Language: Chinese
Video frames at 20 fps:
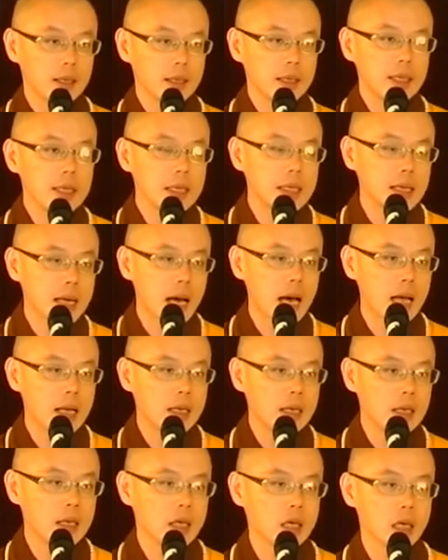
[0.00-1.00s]
意
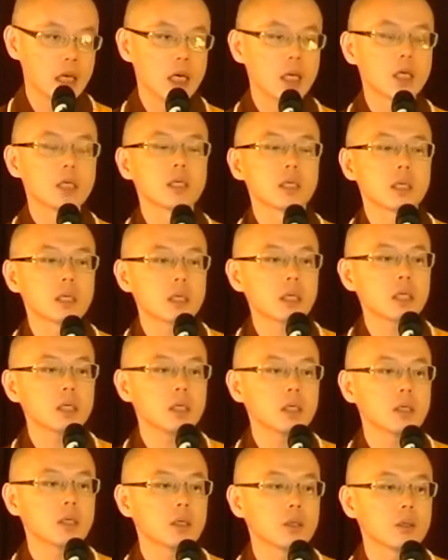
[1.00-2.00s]
安乐、
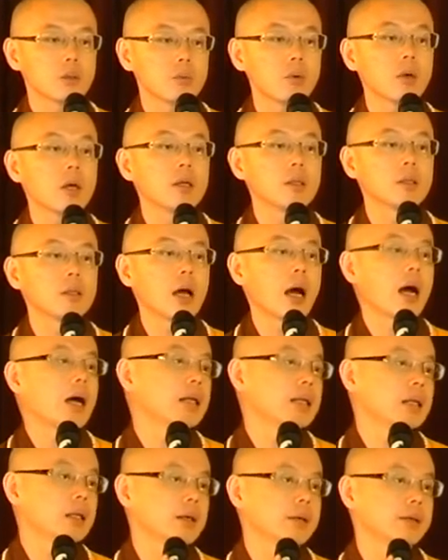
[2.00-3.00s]
事愿安
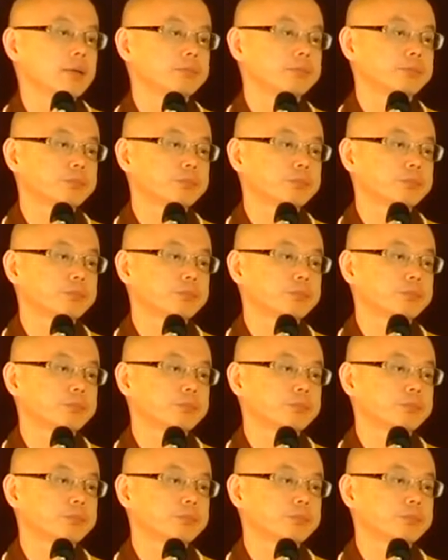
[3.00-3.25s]
乐。